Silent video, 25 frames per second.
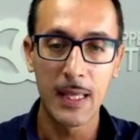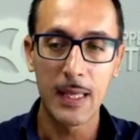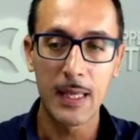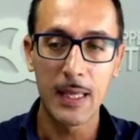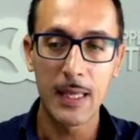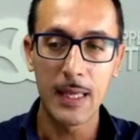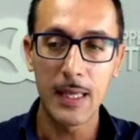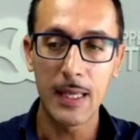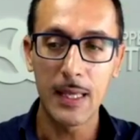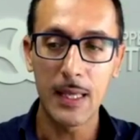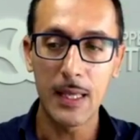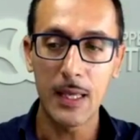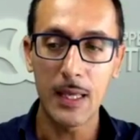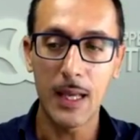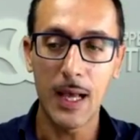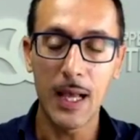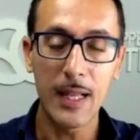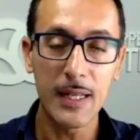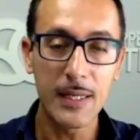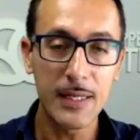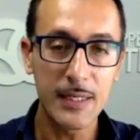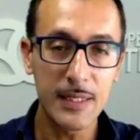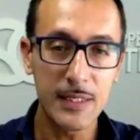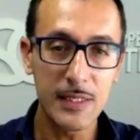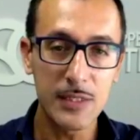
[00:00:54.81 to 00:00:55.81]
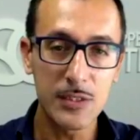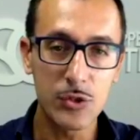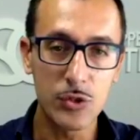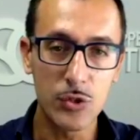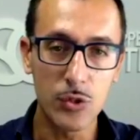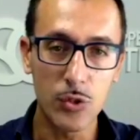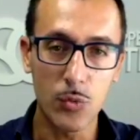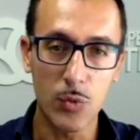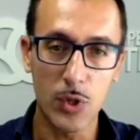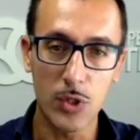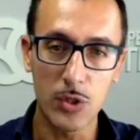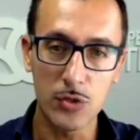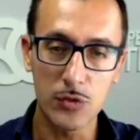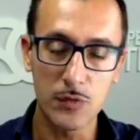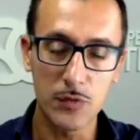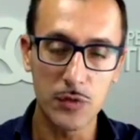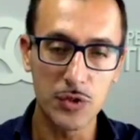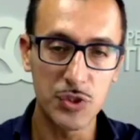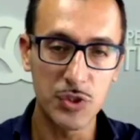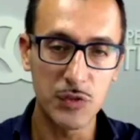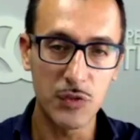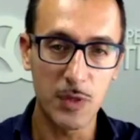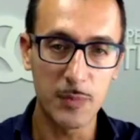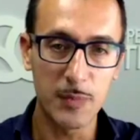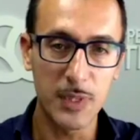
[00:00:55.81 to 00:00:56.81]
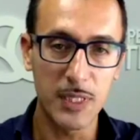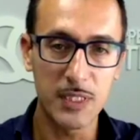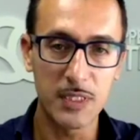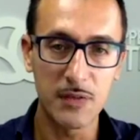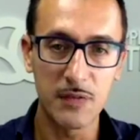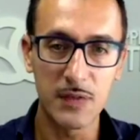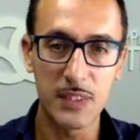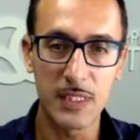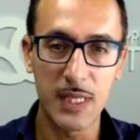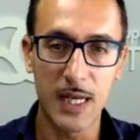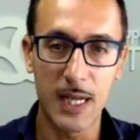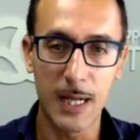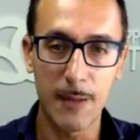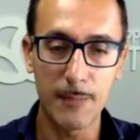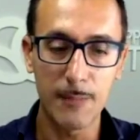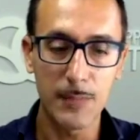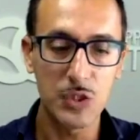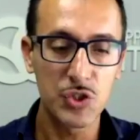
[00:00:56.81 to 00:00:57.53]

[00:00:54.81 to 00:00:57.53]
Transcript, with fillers: Eh, all'inizio, quando svolgevo la mia attività,